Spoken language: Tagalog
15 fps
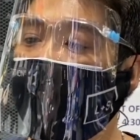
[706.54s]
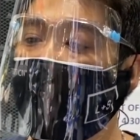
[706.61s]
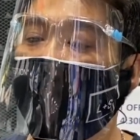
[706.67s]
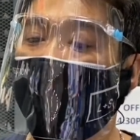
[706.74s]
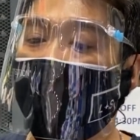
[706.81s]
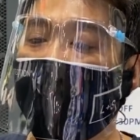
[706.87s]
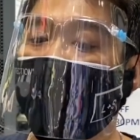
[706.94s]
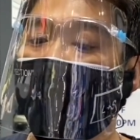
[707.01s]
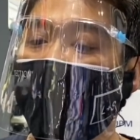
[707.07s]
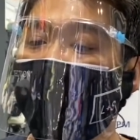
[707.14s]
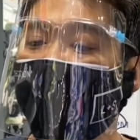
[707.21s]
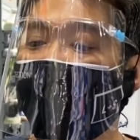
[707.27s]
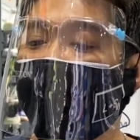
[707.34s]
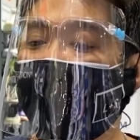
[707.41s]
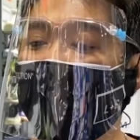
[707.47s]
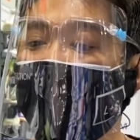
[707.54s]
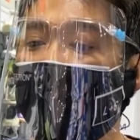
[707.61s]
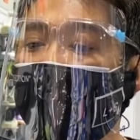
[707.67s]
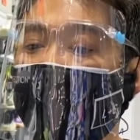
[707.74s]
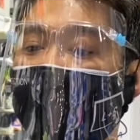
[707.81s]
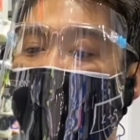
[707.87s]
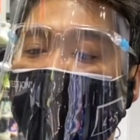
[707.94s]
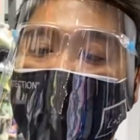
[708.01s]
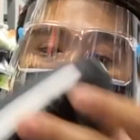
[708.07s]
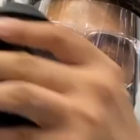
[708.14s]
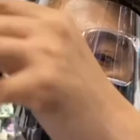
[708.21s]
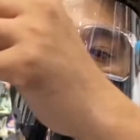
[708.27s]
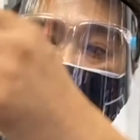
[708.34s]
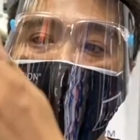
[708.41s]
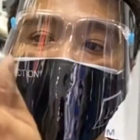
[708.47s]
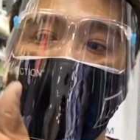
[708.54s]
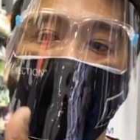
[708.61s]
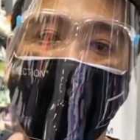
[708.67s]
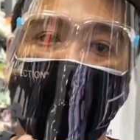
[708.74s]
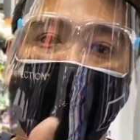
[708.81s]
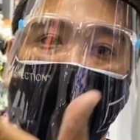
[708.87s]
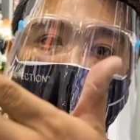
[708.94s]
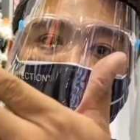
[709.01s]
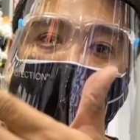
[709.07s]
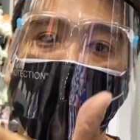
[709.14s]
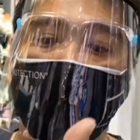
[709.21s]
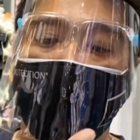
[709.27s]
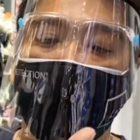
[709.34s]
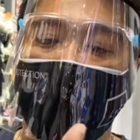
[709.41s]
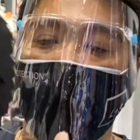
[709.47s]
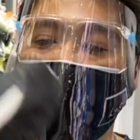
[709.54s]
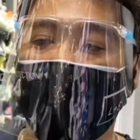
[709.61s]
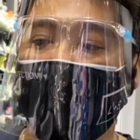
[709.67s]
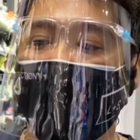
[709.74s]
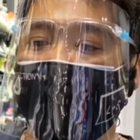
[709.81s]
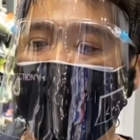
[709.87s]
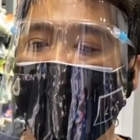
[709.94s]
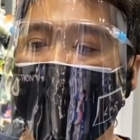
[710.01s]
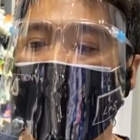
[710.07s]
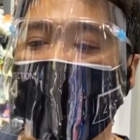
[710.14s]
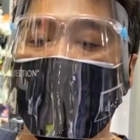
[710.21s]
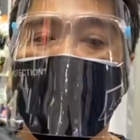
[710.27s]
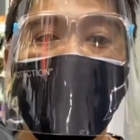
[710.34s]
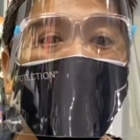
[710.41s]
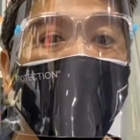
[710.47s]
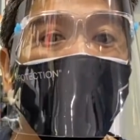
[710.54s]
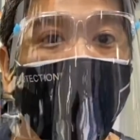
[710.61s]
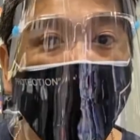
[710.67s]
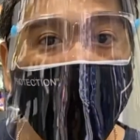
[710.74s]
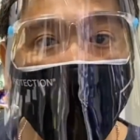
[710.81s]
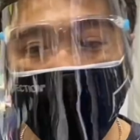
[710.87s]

1,950 na rin to, trail din. Diba? 2-1